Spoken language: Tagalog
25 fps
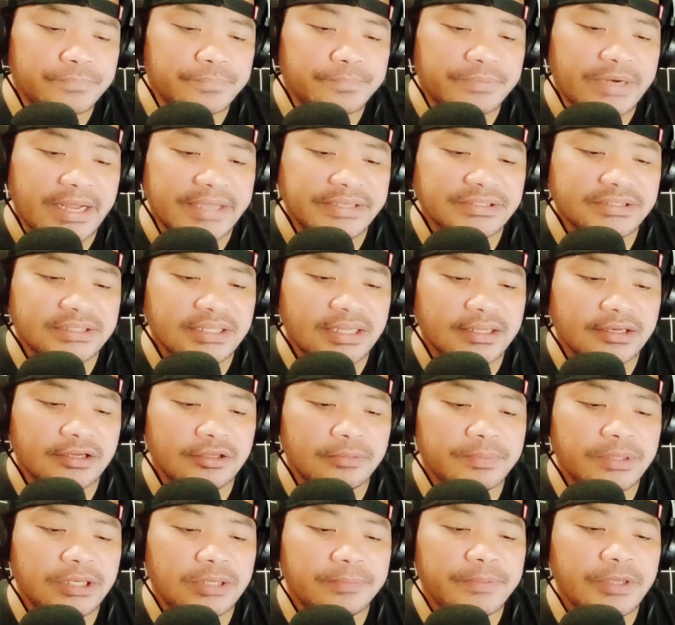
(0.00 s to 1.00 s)
tag ng
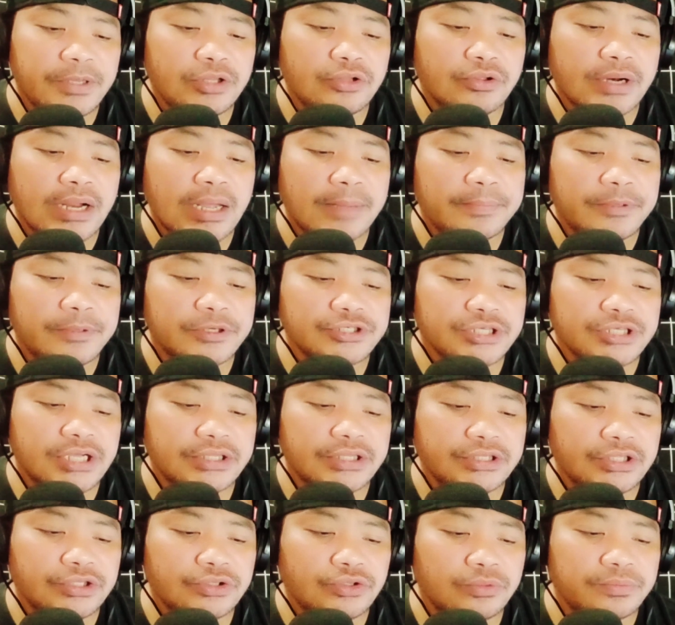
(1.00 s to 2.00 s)
Filipino rapper Shanti
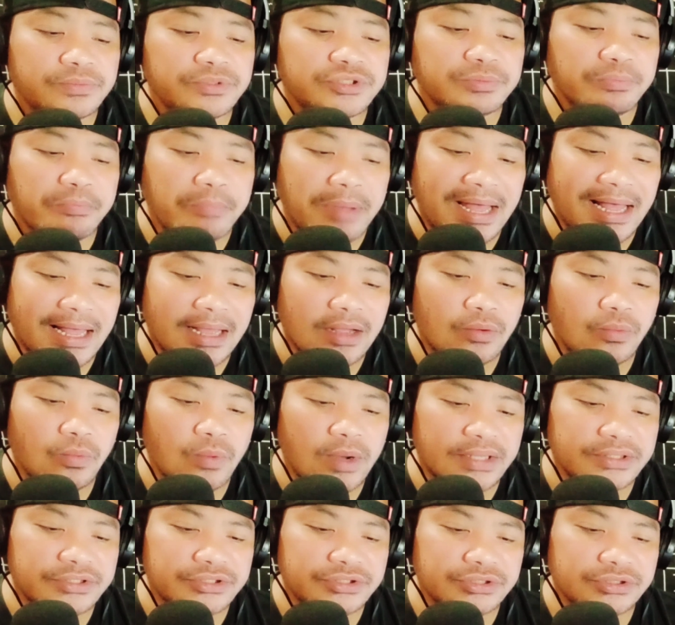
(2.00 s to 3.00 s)
Dope is back.
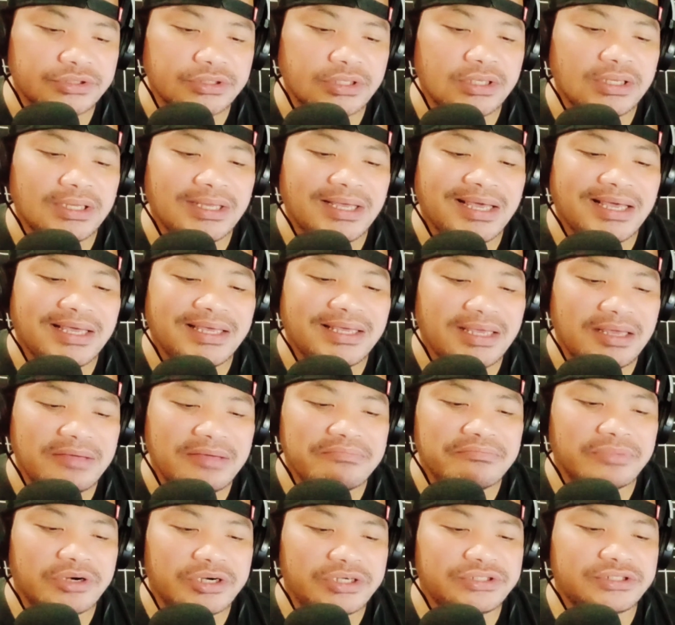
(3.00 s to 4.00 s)
Watch him
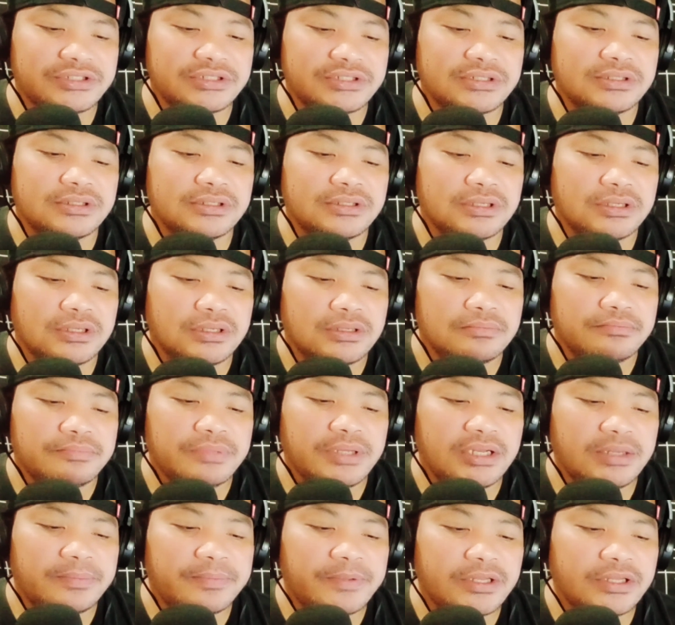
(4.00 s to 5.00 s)
merge
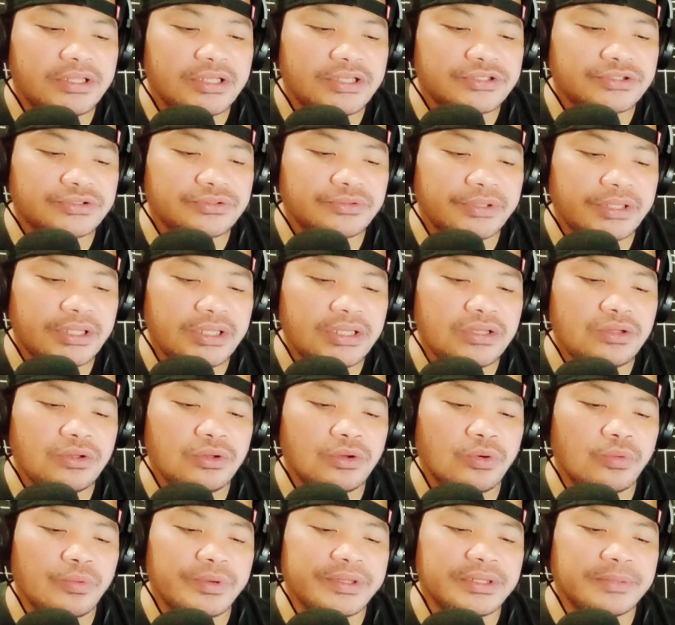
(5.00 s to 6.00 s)
Philippine history
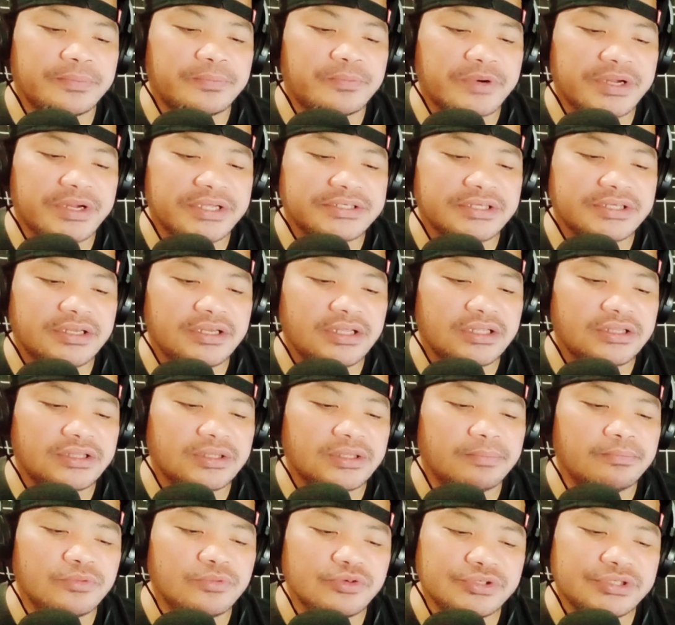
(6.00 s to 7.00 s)
with the present in the
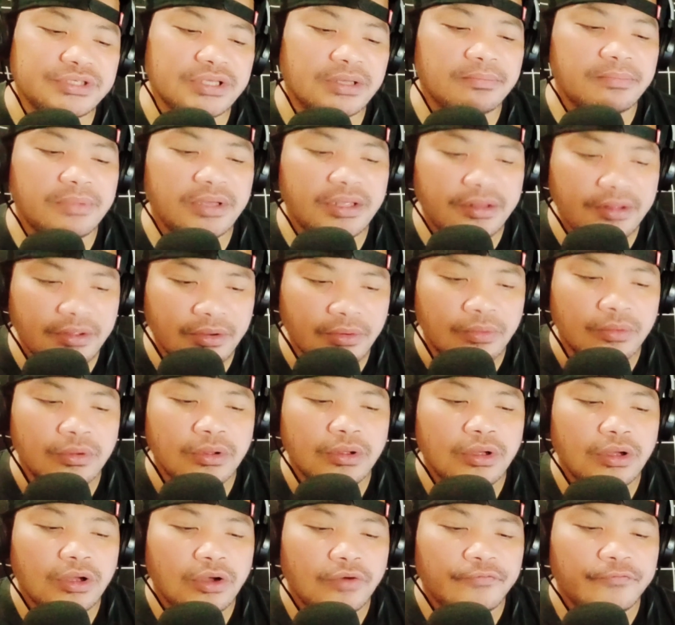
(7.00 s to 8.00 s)
music video
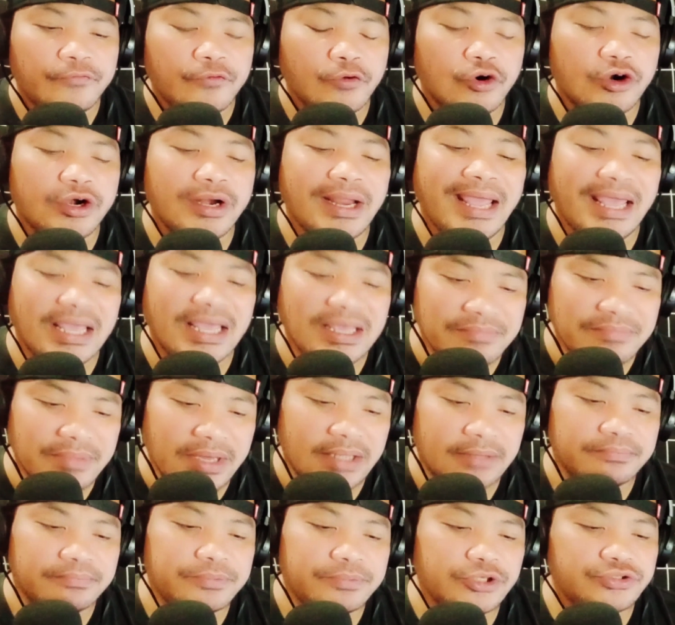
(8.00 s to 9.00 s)
for Amen
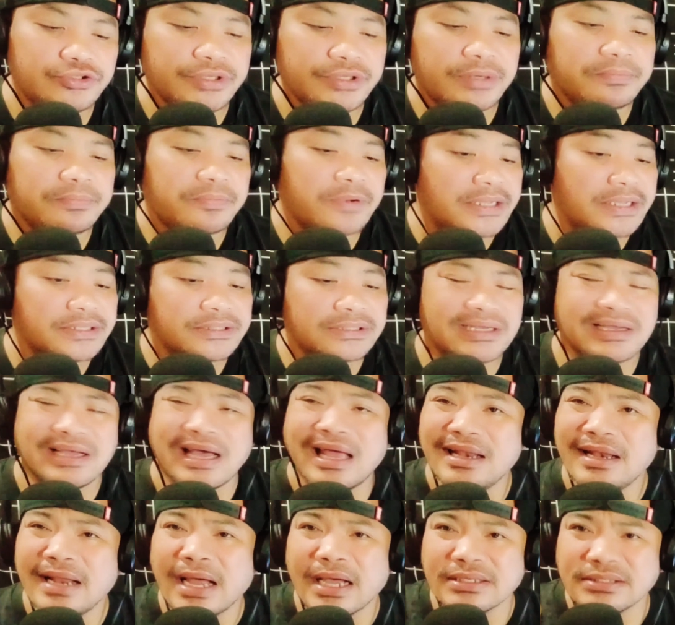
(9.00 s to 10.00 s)
featuring price tag. Ang
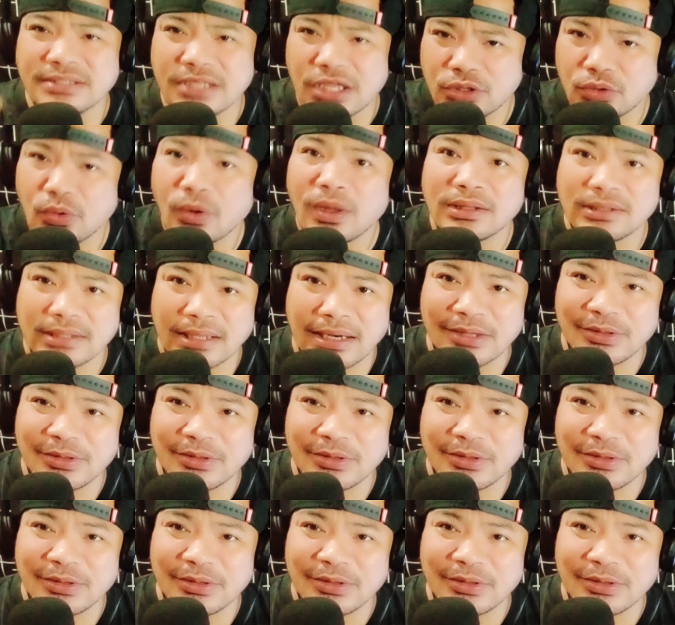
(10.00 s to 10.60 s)
lakas nito kanta na to,